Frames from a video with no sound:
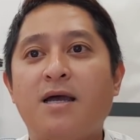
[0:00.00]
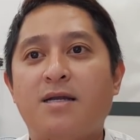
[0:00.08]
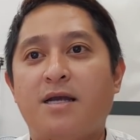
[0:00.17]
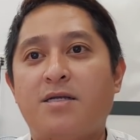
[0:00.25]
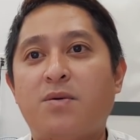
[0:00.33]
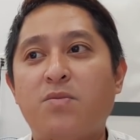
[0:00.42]

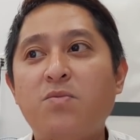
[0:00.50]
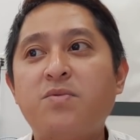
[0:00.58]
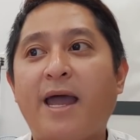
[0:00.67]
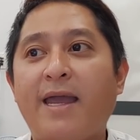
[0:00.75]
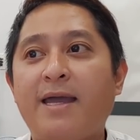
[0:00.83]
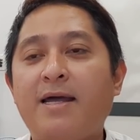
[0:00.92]
Thì trong lúc
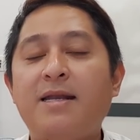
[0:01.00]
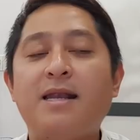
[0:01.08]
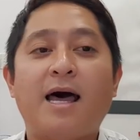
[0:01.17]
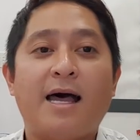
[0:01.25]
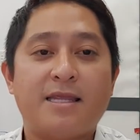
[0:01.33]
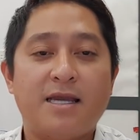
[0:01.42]
này
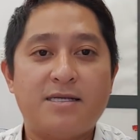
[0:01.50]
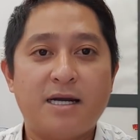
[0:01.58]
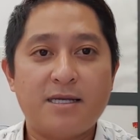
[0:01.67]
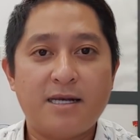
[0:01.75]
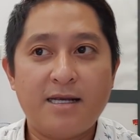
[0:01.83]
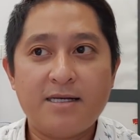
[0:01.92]
là thị
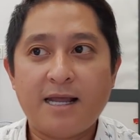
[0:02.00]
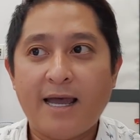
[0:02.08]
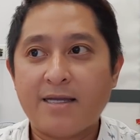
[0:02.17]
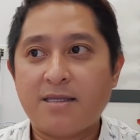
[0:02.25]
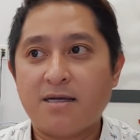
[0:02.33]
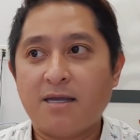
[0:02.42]
trấn Chợ Lách
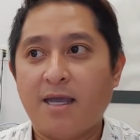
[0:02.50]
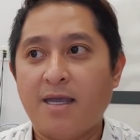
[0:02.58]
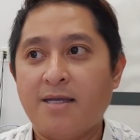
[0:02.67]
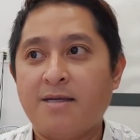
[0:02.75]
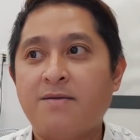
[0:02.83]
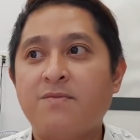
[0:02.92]
đang thực
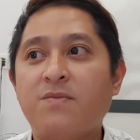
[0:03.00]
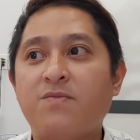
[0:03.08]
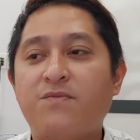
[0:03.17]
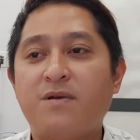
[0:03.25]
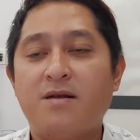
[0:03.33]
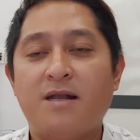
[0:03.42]
hiện
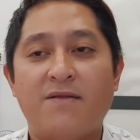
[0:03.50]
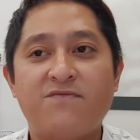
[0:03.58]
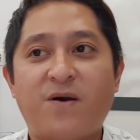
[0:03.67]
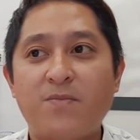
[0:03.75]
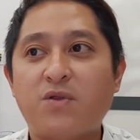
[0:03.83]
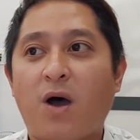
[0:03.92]
lệnh
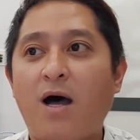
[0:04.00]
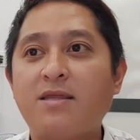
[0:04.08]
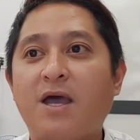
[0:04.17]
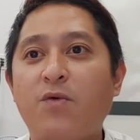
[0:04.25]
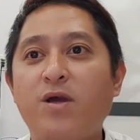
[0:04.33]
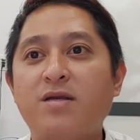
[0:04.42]
phong tỏa
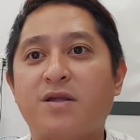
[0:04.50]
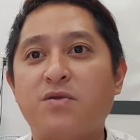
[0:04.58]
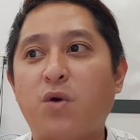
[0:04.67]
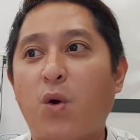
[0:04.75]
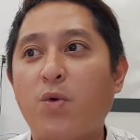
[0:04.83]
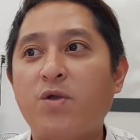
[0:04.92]
theo quyết định
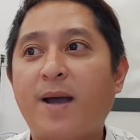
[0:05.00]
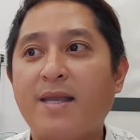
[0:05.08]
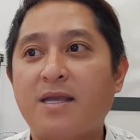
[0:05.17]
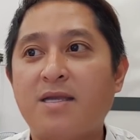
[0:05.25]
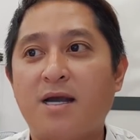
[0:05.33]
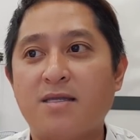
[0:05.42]
của Ủy ban
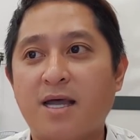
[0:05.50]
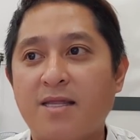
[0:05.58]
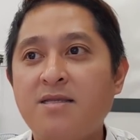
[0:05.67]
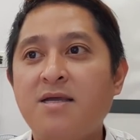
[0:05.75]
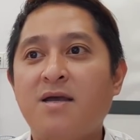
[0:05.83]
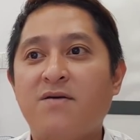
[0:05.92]
nhân dân
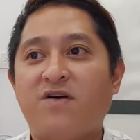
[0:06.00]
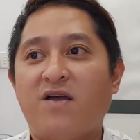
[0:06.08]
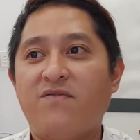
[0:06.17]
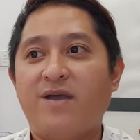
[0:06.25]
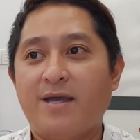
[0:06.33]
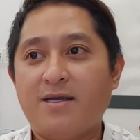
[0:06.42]
tỉnh về
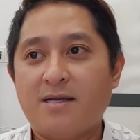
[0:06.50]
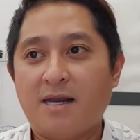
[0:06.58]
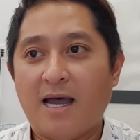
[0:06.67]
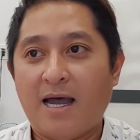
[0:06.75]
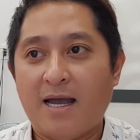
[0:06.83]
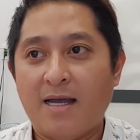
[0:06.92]
việc
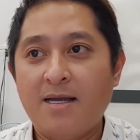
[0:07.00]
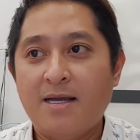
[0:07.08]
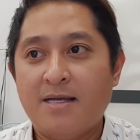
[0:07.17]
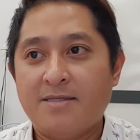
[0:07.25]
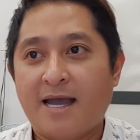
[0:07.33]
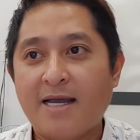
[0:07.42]
là
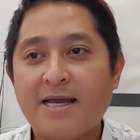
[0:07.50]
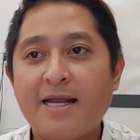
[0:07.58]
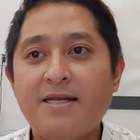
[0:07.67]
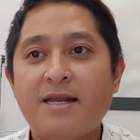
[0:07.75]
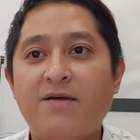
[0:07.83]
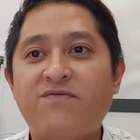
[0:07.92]
giãn cách
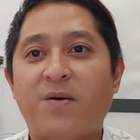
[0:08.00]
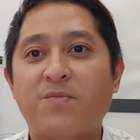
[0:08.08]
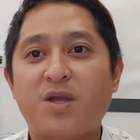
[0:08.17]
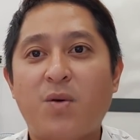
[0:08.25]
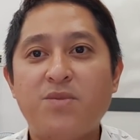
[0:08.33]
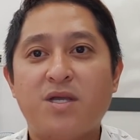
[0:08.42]
để phòng
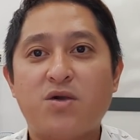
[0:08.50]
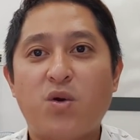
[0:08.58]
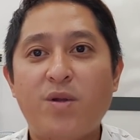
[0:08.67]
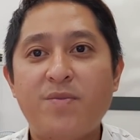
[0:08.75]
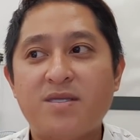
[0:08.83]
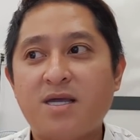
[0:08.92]
chống dịch
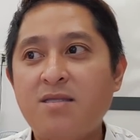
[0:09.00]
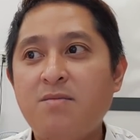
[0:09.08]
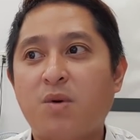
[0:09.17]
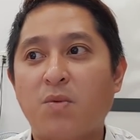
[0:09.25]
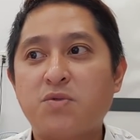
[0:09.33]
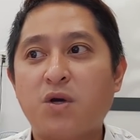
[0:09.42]
Covid-19
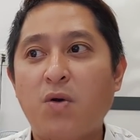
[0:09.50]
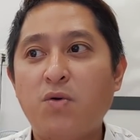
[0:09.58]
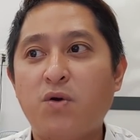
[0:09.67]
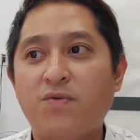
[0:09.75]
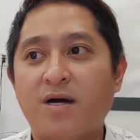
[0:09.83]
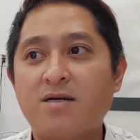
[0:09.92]
một số
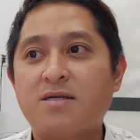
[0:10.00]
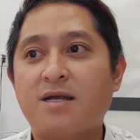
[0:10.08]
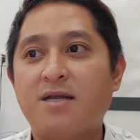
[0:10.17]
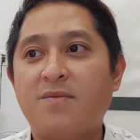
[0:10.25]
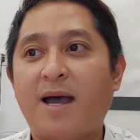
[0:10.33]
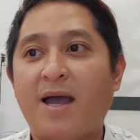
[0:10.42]
khu vực trên
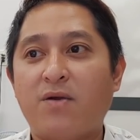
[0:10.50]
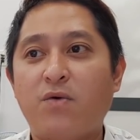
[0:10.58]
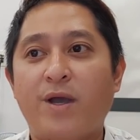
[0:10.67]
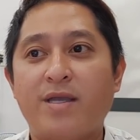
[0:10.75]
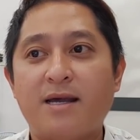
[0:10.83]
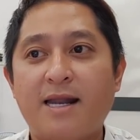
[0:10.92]
địa bàn của
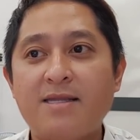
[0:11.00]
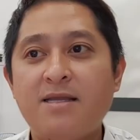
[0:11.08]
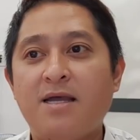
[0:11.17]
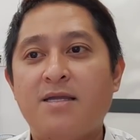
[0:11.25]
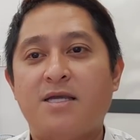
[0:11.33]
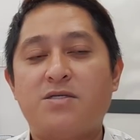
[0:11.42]
huyện Chợ Lách
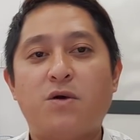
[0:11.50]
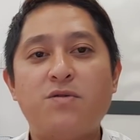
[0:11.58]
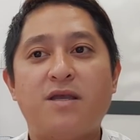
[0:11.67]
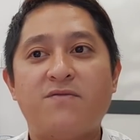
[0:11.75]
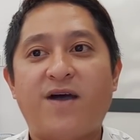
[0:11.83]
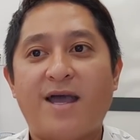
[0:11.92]
thì số
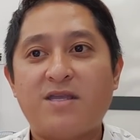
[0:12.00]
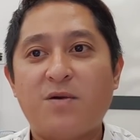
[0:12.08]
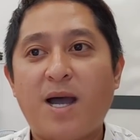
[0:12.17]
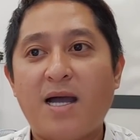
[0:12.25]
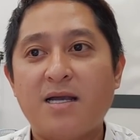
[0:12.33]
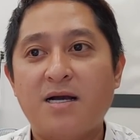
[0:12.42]
tiền phạt cho
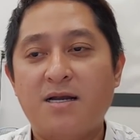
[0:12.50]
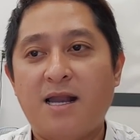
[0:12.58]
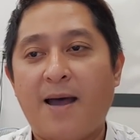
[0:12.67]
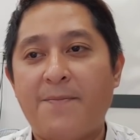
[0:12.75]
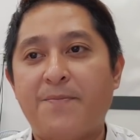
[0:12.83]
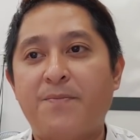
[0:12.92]
ba người
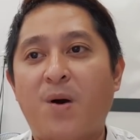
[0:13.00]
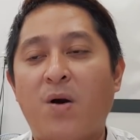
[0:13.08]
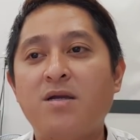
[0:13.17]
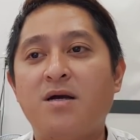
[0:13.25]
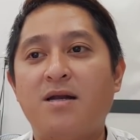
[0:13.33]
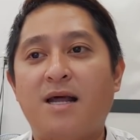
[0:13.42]
là
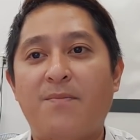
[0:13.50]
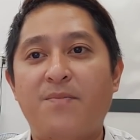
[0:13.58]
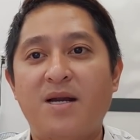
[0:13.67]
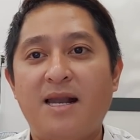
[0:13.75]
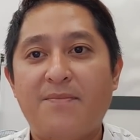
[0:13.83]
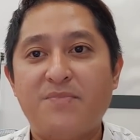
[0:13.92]
mỗi người là
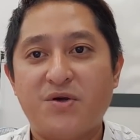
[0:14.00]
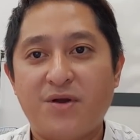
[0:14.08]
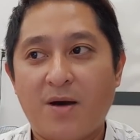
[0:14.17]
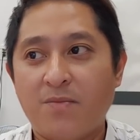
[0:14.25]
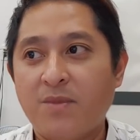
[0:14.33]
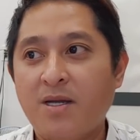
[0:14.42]
15 triệu
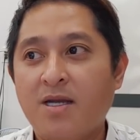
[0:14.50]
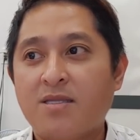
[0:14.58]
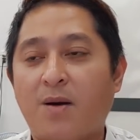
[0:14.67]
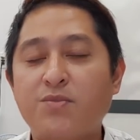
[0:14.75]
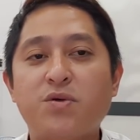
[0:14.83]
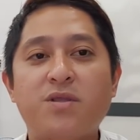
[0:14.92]
đồng
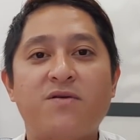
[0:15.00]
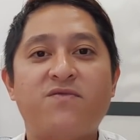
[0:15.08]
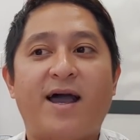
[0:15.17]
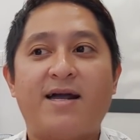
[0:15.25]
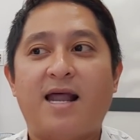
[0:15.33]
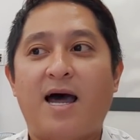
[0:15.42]
tổng số tiền
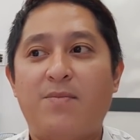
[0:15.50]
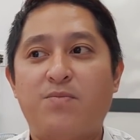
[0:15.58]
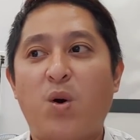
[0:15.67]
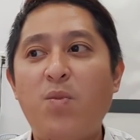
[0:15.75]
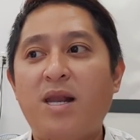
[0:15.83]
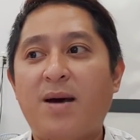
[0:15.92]
phạt là
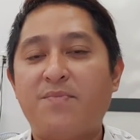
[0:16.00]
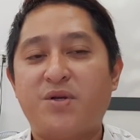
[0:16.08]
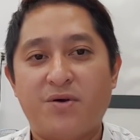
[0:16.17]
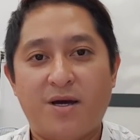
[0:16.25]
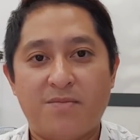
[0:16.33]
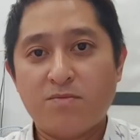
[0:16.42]
45
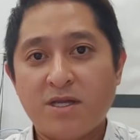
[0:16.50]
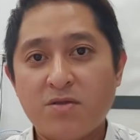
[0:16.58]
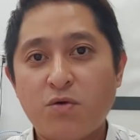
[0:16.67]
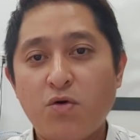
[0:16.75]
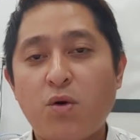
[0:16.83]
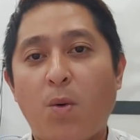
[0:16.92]
triệu đồng.
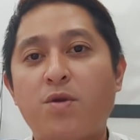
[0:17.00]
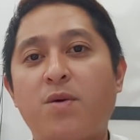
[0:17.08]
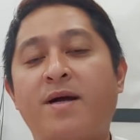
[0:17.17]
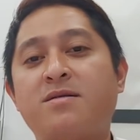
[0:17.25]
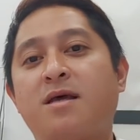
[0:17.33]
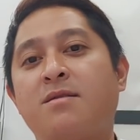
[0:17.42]
Tin cuối cùng do
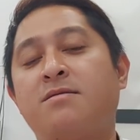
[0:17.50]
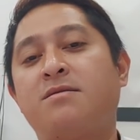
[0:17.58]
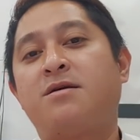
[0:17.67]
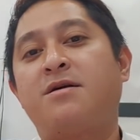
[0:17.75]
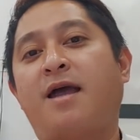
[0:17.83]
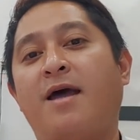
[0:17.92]
bản tin
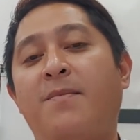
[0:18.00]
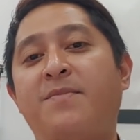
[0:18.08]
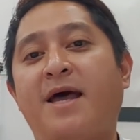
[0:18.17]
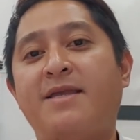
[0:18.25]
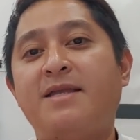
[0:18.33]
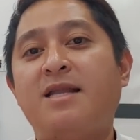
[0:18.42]
trưa ngày hôm
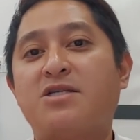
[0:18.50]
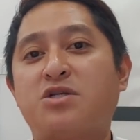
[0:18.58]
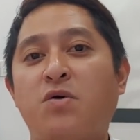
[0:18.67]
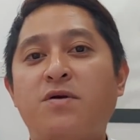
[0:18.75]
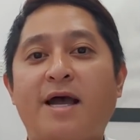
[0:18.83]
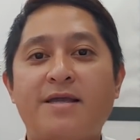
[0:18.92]
nay chính là
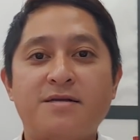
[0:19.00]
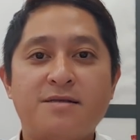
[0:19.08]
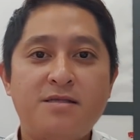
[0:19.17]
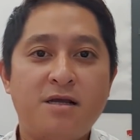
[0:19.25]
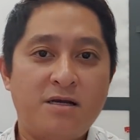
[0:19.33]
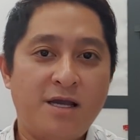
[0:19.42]
số ca dương
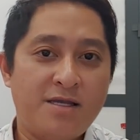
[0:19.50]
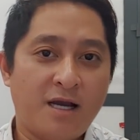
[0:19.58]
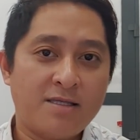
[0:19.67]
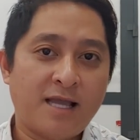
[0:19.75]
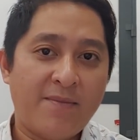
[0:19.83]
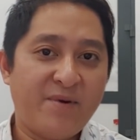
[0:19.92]
tính được ghi
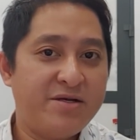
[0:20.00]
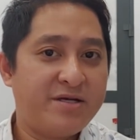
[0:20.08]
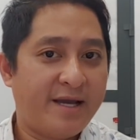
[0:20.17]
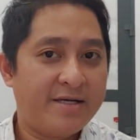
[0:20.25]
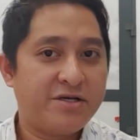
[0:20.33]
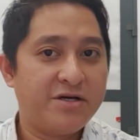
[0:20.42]
nhận tại Bến
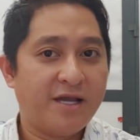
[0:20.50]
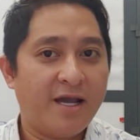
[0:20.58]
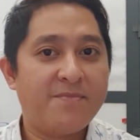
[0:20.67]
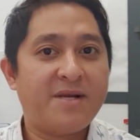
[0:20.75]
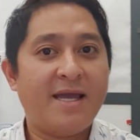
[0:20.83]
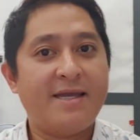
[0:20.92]
Tre trưa ngày
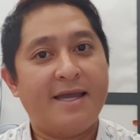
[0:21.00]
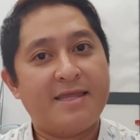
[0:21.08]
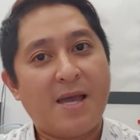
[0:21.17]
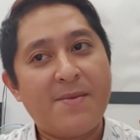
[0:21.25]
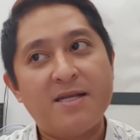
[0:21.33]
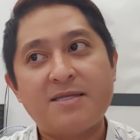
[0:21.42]
hôm nay ngày
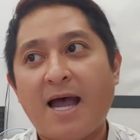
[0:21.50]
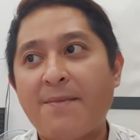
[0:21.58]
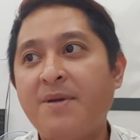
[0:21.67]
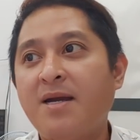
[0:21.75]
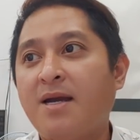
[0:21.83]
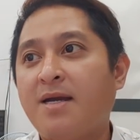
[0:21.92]
8 tháng 8.